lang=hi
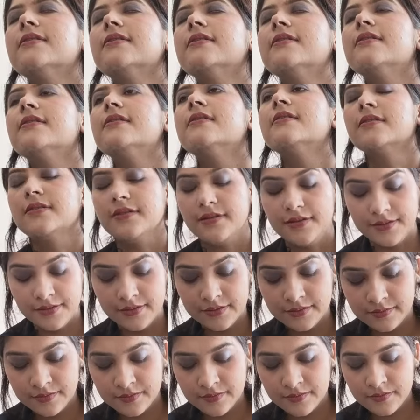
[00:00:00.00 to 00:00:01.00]
ऑलमोस्ट डन था
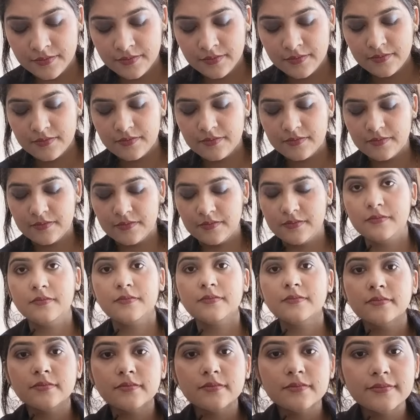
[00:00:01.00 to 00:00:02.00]

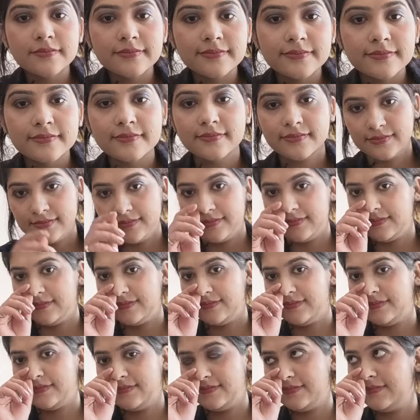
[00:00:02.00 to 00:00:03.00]
एंड
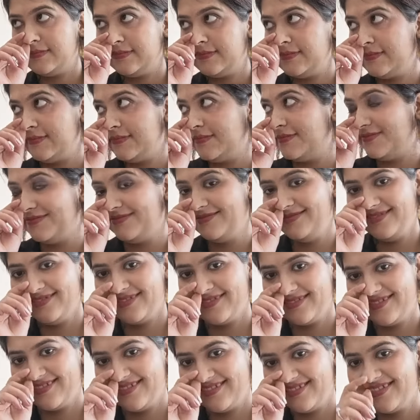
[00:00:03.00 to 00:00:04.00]
काफ़ी प्रटी और
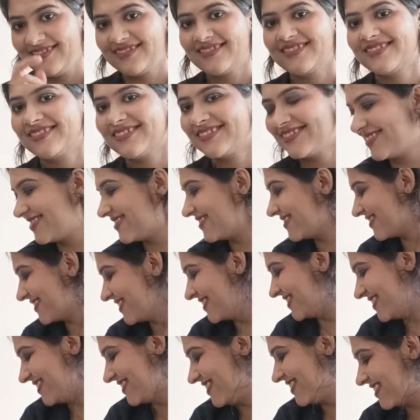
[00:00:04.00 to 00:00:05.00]
फ्लॉलेस मेकअप हुआ
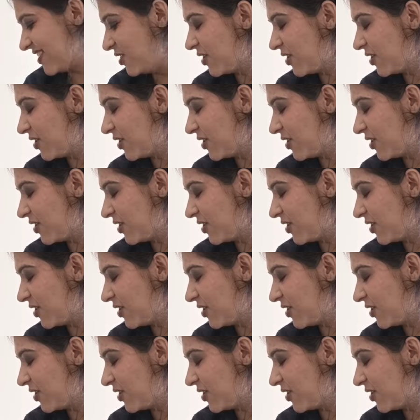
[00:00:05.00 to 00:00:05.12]
था